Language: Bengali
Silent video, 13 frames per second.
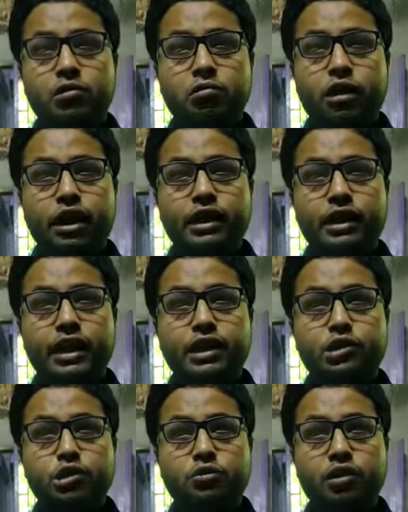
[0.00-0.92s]

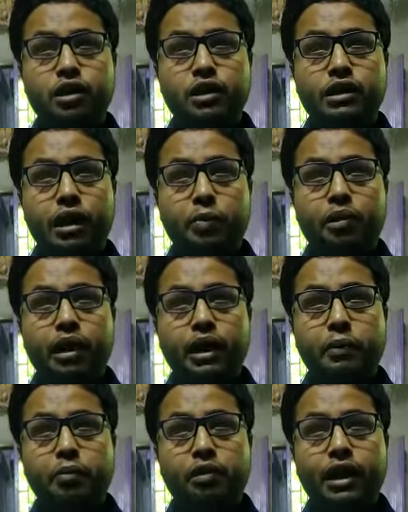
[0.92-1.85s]
কোয়ারেন্টাইনের সময় তারপর
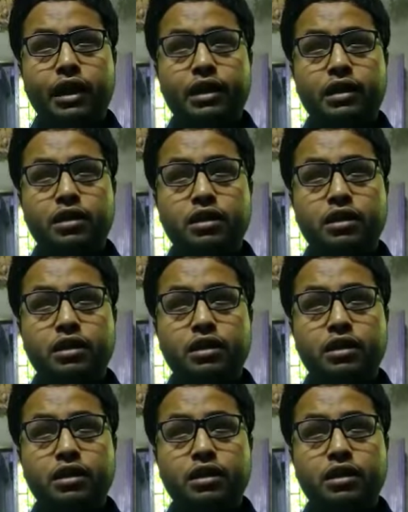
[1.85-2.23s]
একের পর এক